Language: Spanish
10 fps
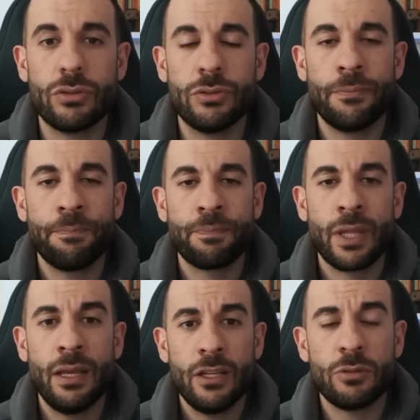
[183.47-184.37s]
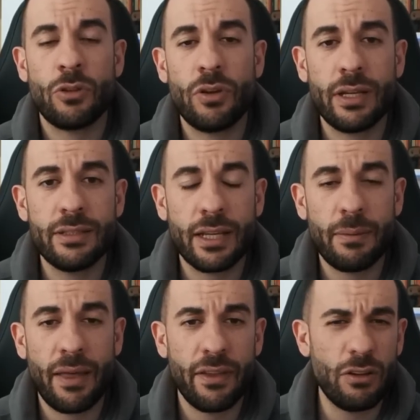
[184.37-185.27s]
¿no? Sobre todo gente que
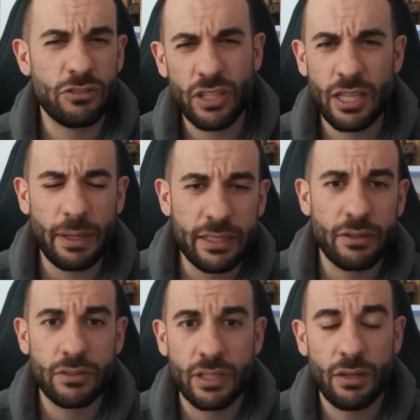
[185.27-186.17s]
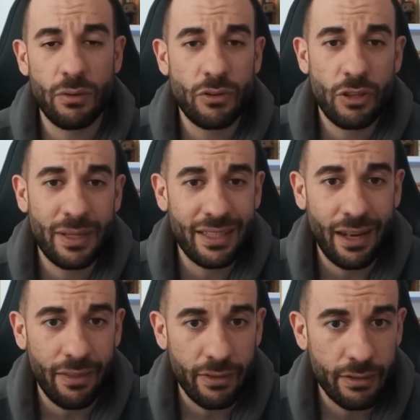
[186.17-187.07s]
va de, oh, sí, debate con no sé qué, y luego no debate
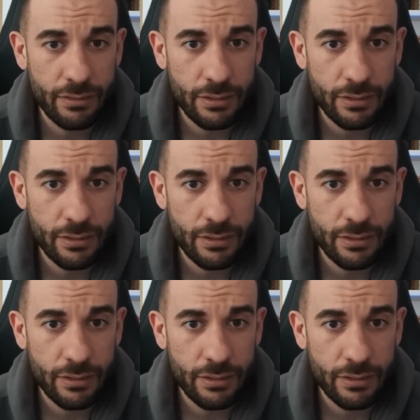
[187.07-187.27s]
nadie.